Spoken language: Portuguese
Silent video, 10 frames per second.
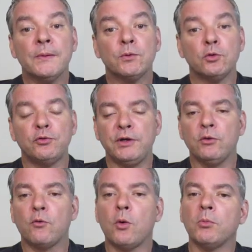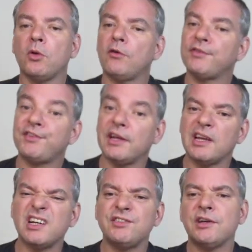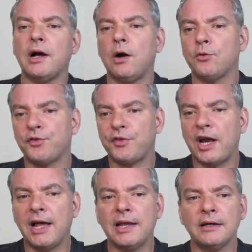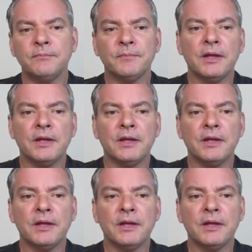do vinho, como Nova Zelândia, Austrália,